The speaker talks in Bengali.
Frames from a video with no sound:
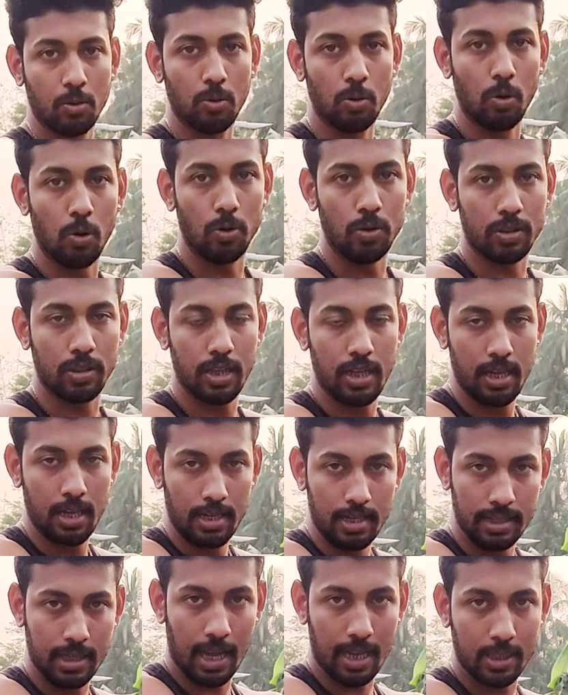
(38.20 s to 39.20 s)
কিন্তু গ্রো করতে
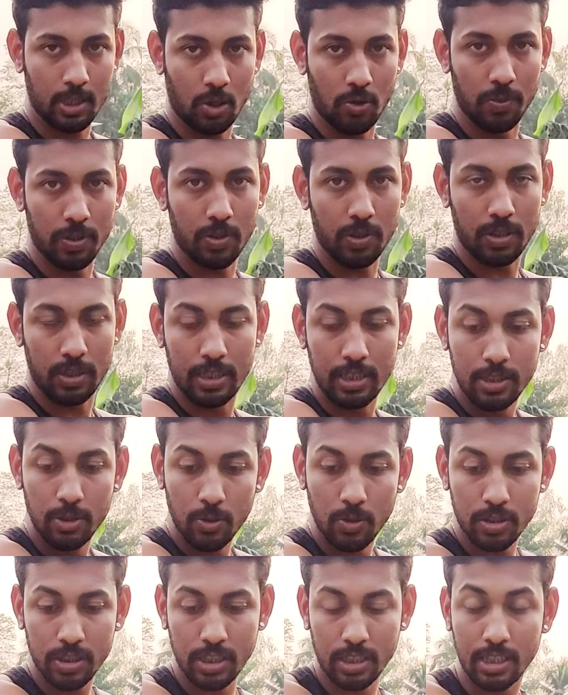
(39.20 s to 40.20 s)
সাহায্য করবে তো কী
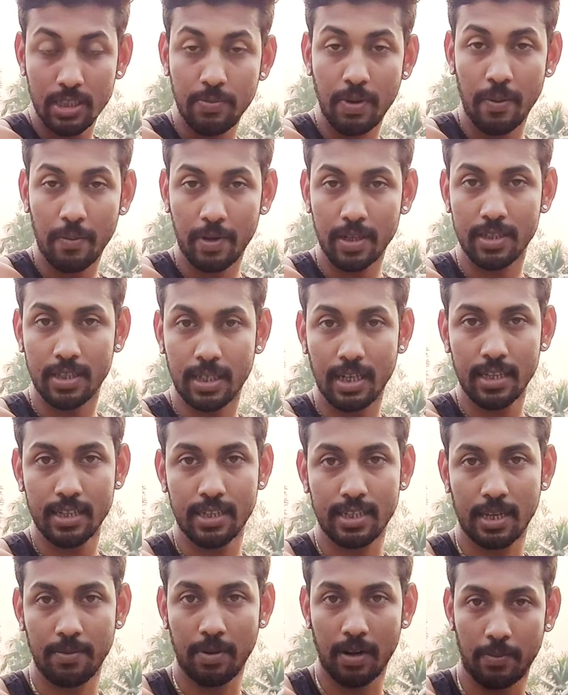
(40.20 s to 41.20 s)
জন্য সে কী ব্যায়ামটা সেটা
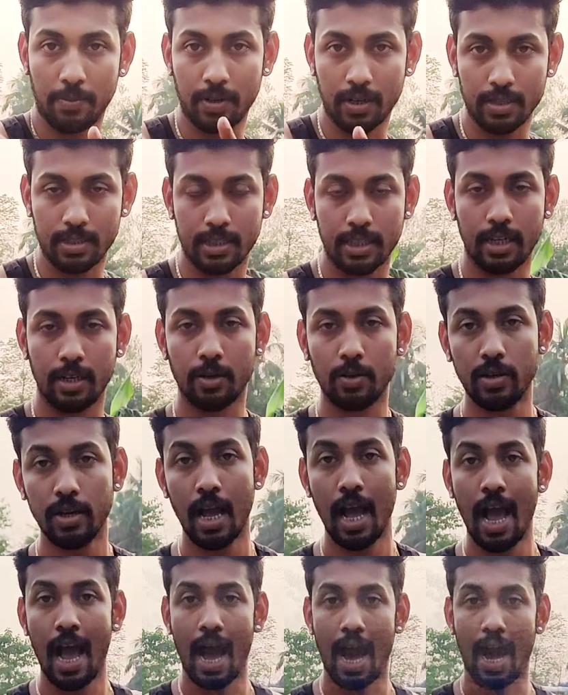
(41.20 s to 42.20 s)
সেটা এবার আপনারা জেনে নিন